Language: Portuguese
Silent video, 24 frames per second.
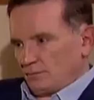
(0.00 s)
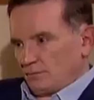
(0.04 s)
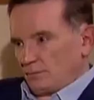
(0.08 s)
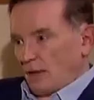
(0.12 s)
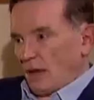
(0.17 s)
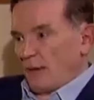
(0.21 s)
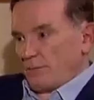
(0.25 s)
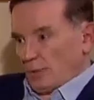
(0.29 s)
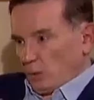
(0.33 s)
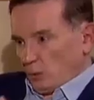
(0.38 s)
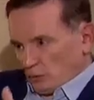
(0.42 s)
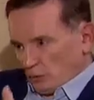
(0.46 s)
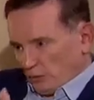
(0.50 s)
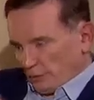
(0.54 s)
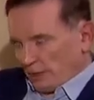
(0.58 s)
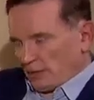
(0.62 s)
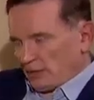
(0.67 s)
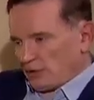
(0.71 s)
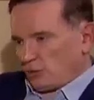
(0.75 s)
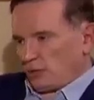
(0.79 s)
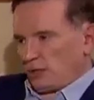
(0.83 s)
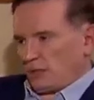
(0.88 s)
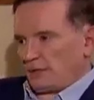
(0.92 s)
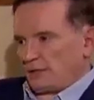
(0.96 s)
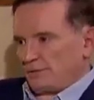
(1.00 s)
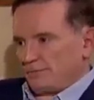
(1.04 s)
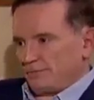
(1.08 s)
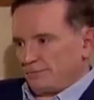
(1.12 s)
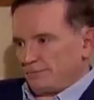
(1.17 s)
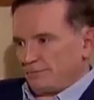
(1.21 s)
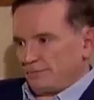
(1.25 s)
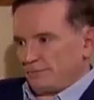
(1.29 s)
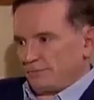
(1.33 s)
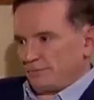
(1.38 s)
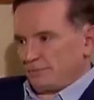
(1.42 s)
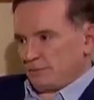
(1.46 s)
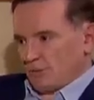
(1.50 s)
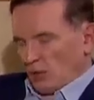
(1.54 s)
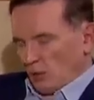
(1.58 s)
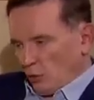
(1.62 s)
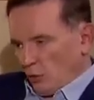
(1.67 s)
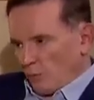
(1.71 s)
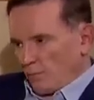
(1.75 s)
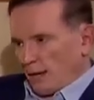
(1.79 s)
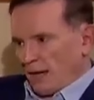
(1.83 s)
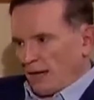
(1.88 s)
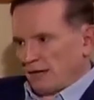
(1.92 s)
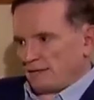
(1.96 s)
A pergunta é para a senhora. Que
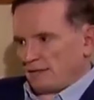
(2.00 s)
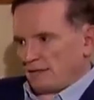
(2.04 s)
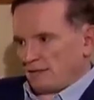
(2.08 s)
comparsa